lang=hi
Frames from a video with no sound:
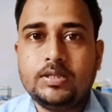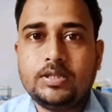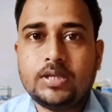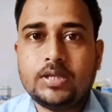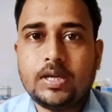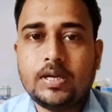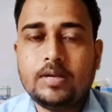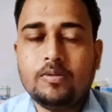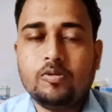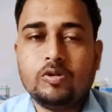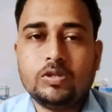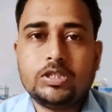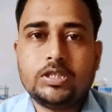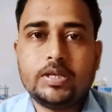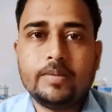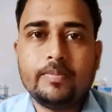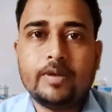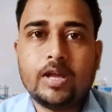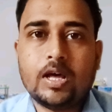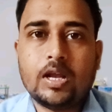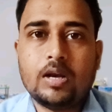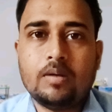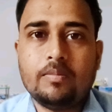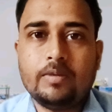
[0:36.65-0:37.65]
चलिए वन स्टेप
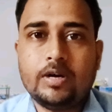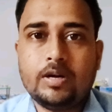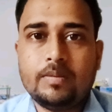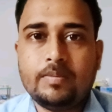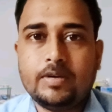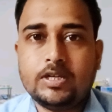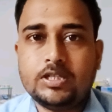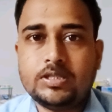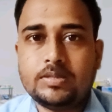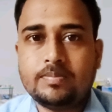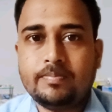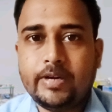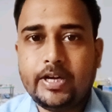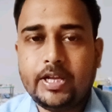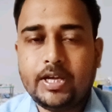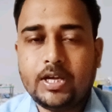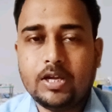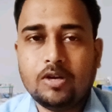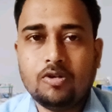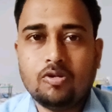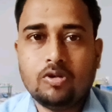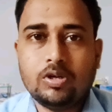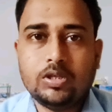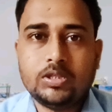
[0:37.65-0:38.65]
लाना ऑफ एडवांस
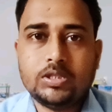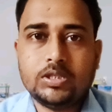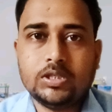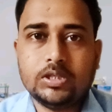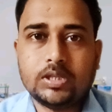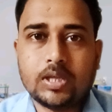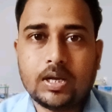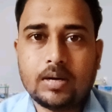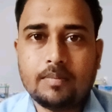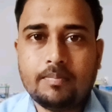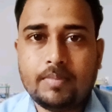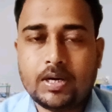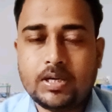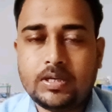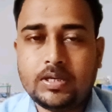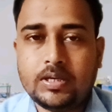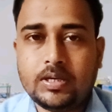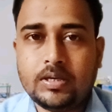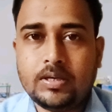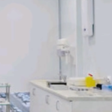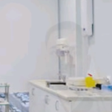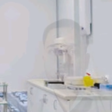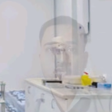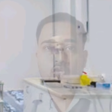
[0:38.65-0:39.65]
मेडिकल नॉलेज की तरफ बढ़
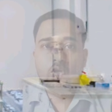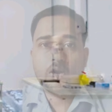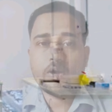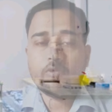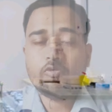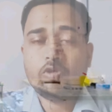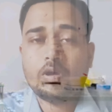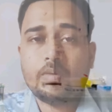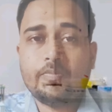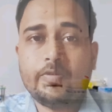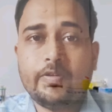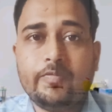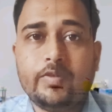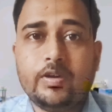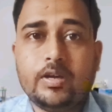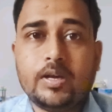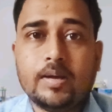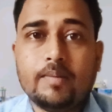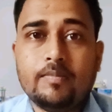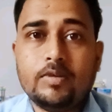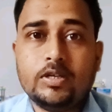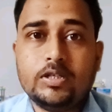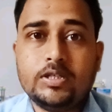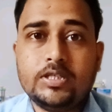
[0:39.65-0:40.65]
जाए फ्लोका 150
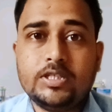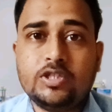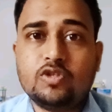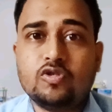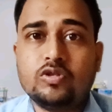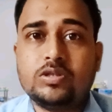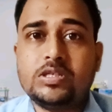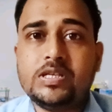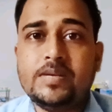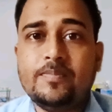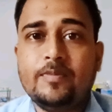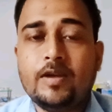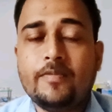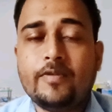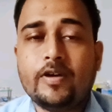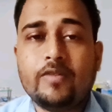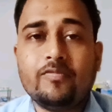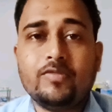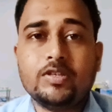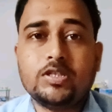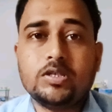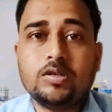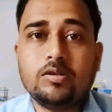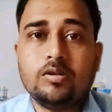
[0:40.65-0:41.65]
टैबलेट जिसको सिप्ला
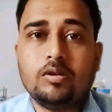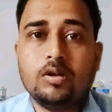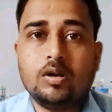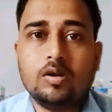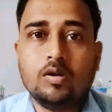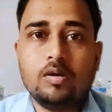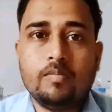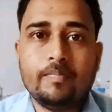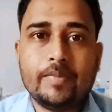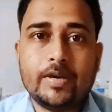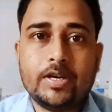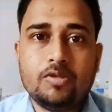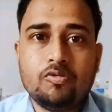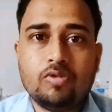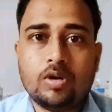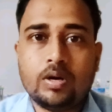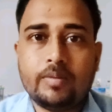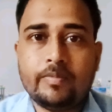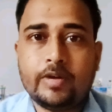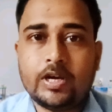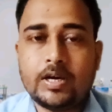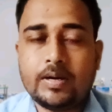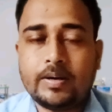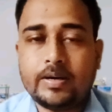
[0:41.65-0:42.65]
फार्मास्यूटिकल कंपनी
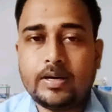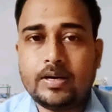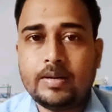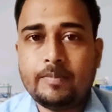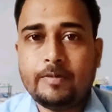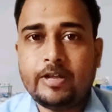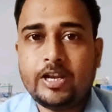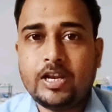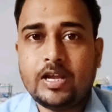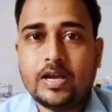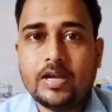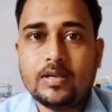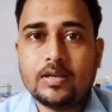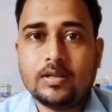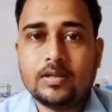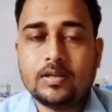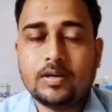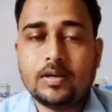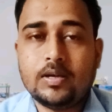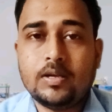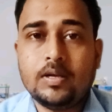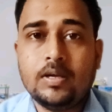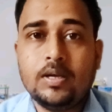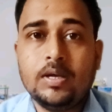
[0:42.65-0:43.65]
द्वारा मार्केट में लाया
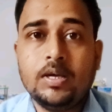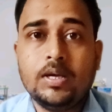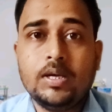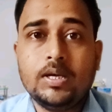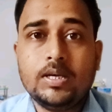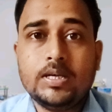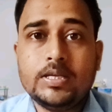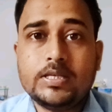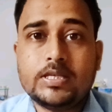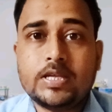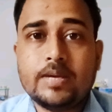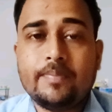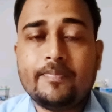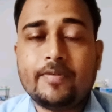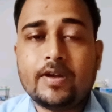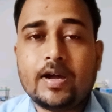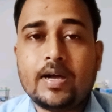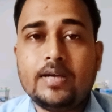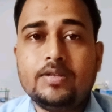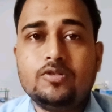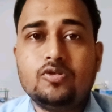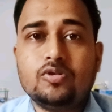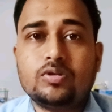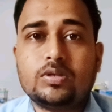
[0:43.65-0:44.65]
जाता है इसके
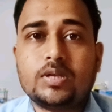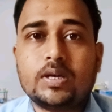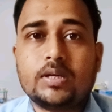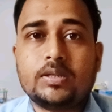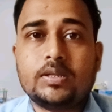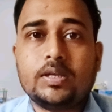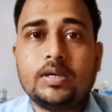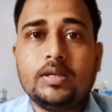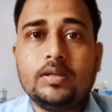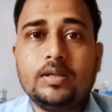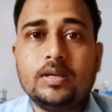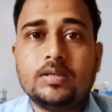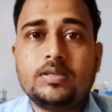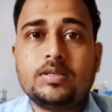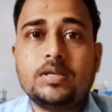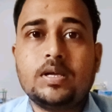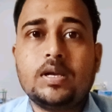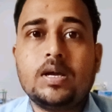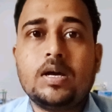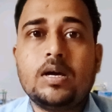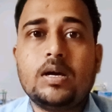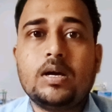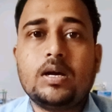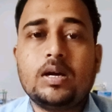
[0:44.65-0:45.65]
प्राइस हो सकता है दस
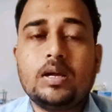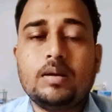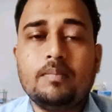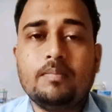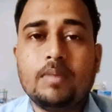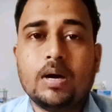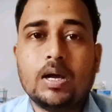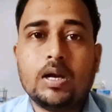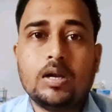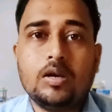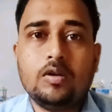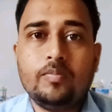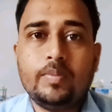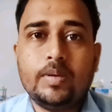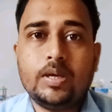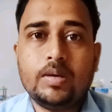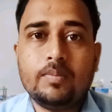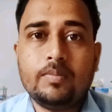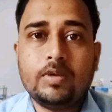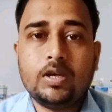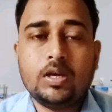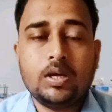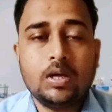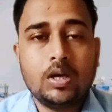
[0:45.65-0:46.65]
तरह कर बारह रुपये
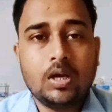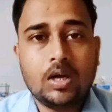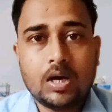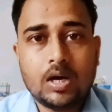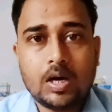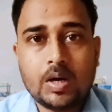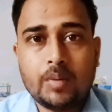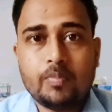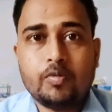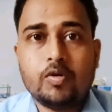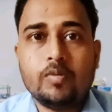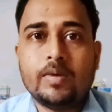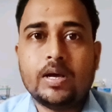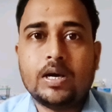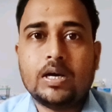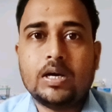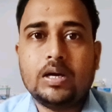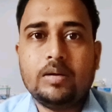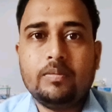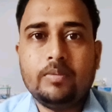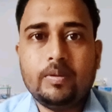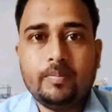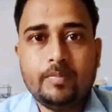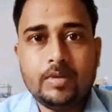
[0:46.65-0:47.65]
में आपको
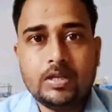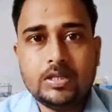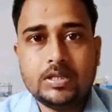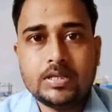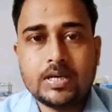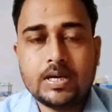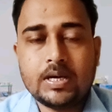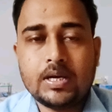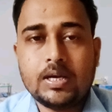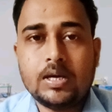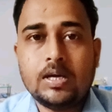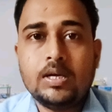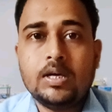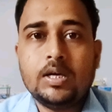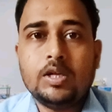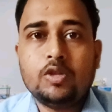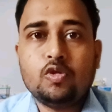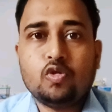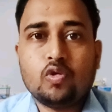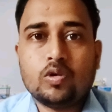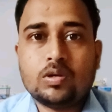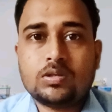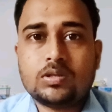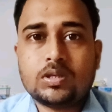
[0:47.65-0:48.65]
मार्केट में मिल जाएगा
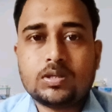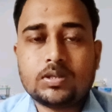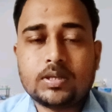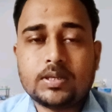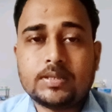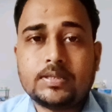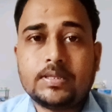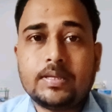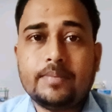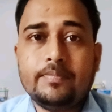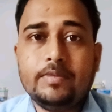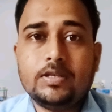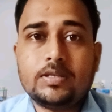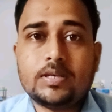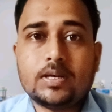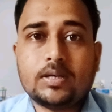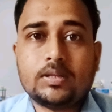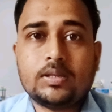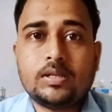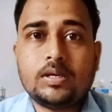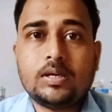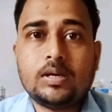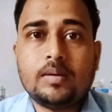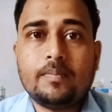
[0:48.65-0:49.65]
थोड़ा सा सस्ता मिल
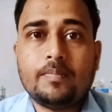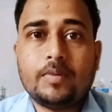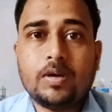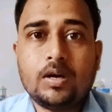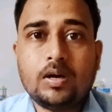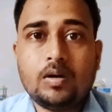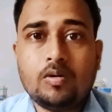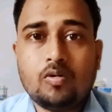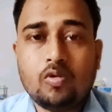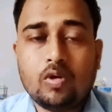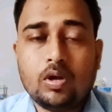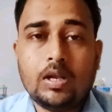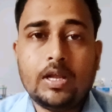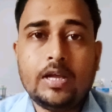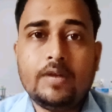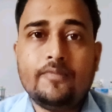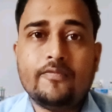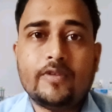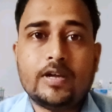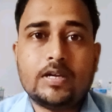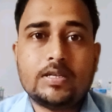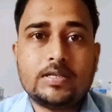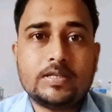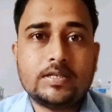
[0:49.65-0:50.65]
सकता है आपका ऑनलाइन
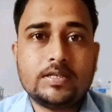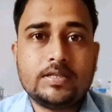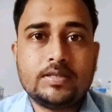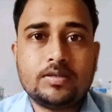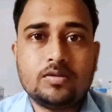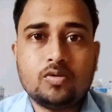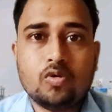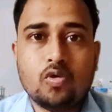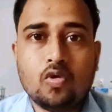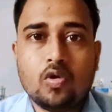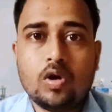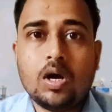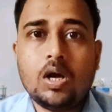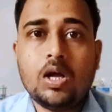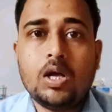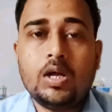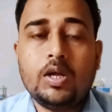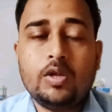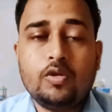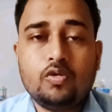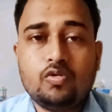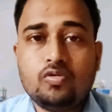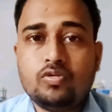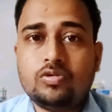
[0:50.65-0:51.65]
पार्सेज होगा
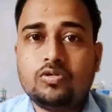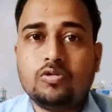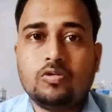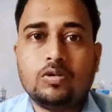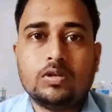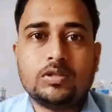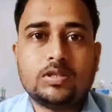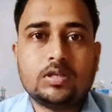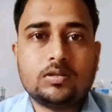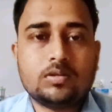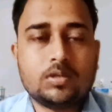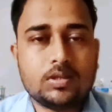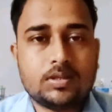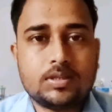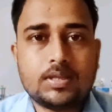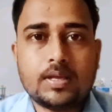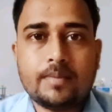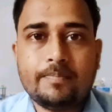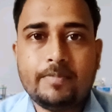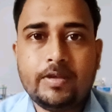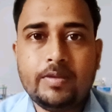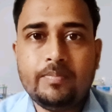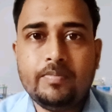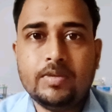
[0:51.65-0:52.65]
तो थोड़ा सा
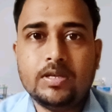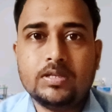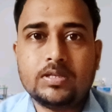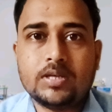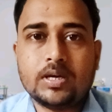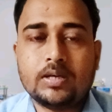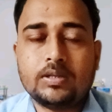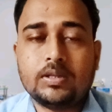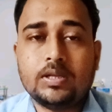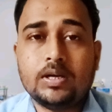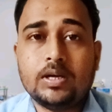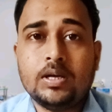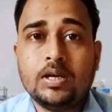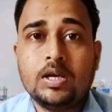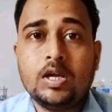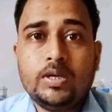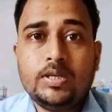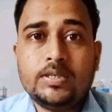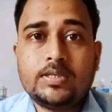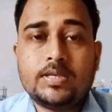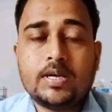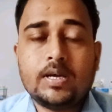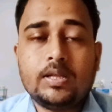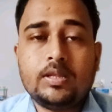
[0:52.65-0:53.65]
सस्ता भी मिल सकता है
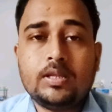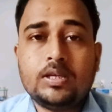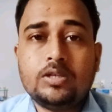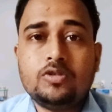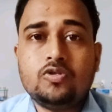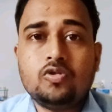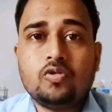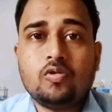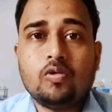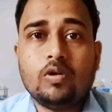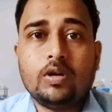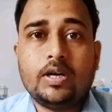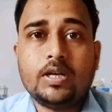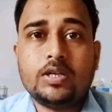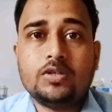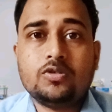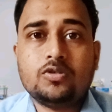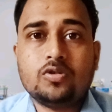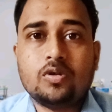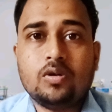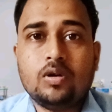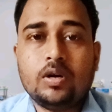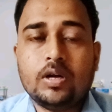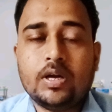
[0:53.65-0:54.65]
इसके अंदर जो
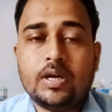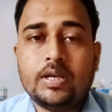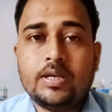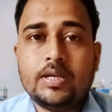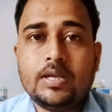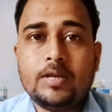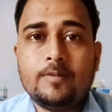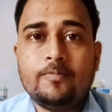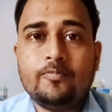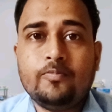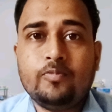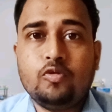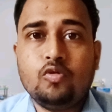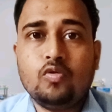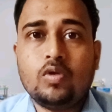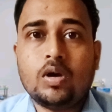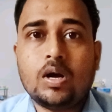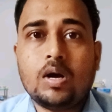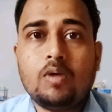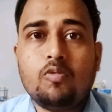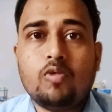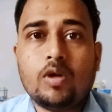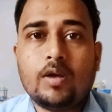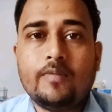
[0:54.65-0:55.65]
कंटेंट सॉल्ट है यानी
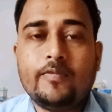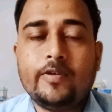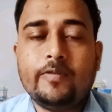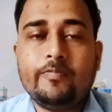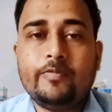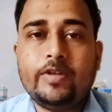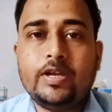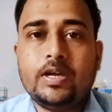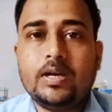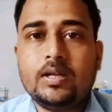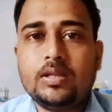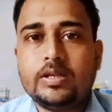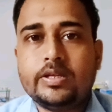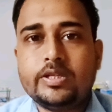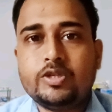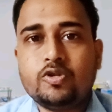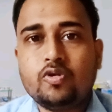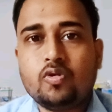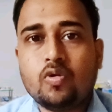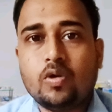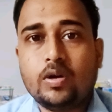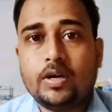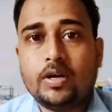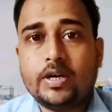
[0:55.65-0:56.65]
फ्लूका 150 के अंदर
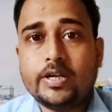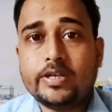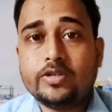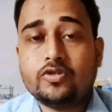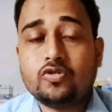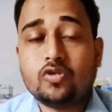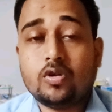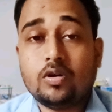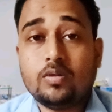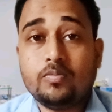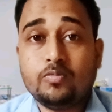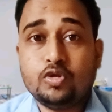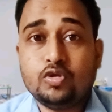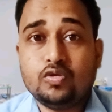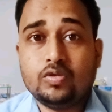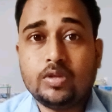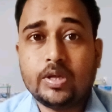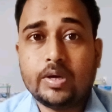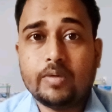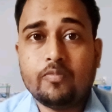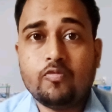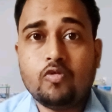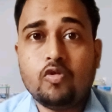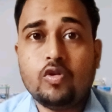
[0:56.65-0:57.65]
जो कंटेंट सॉल्ट
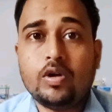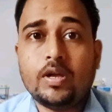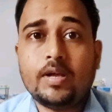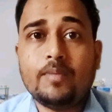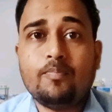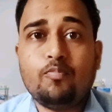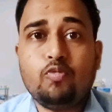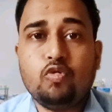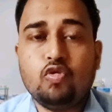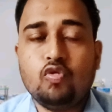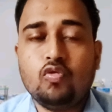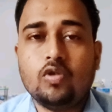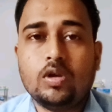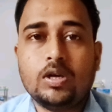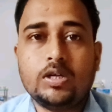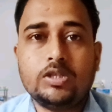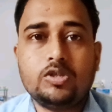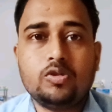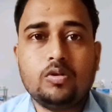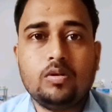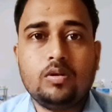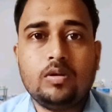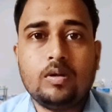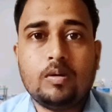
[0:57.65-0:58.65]
मौजूद है वो है
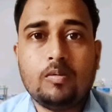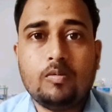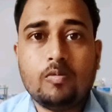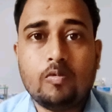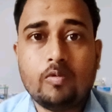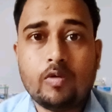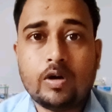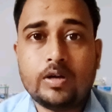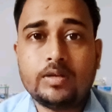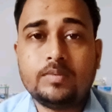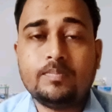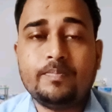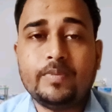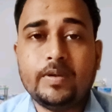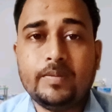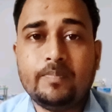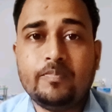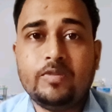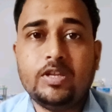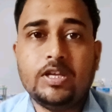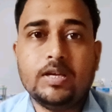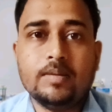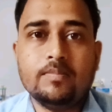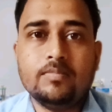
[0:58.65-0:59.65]
फ्लूकोनाजोल वन
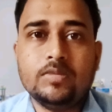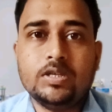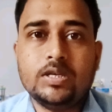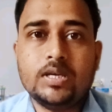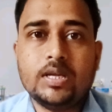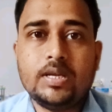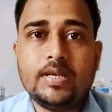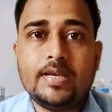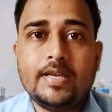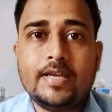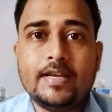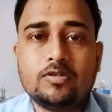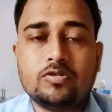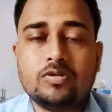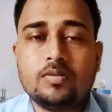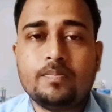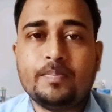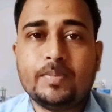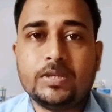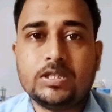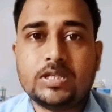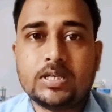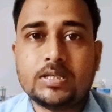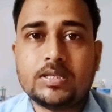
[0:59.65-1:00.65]
फिफ्टी एम यानी एक सौ
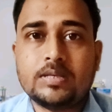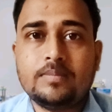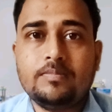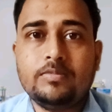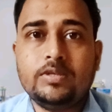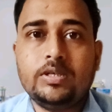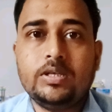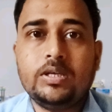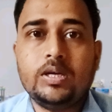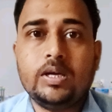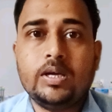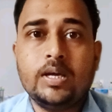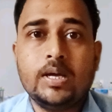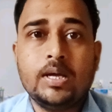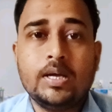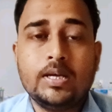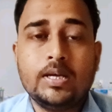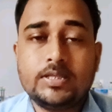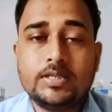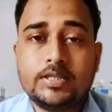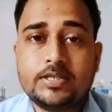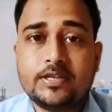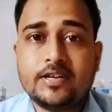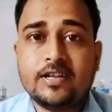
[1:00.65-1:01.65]
पचास एम के
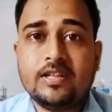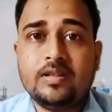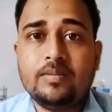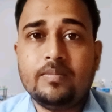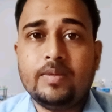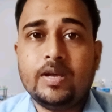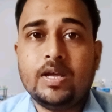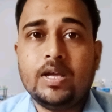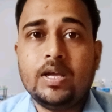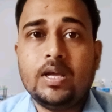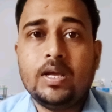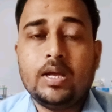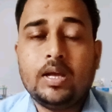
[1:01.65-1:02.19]
स्ट्रेंथ में